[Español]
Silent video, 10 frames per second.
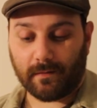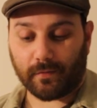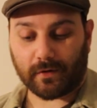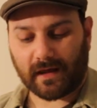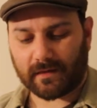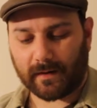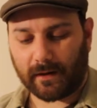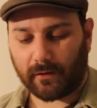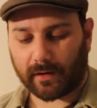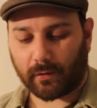porque has
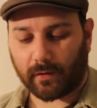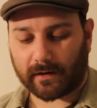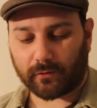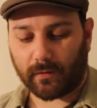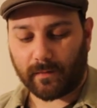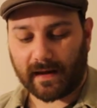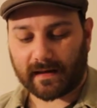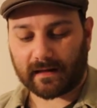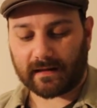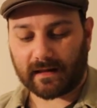venido a recoger tu
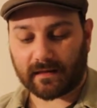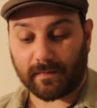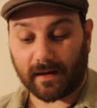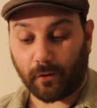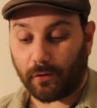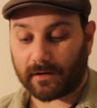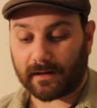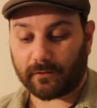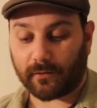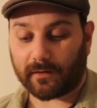imagen y eres mejor
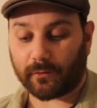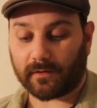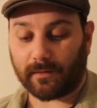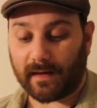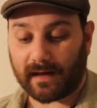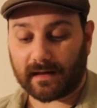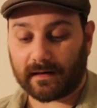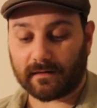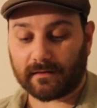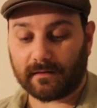que todas tus
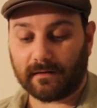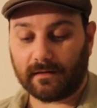imágenes,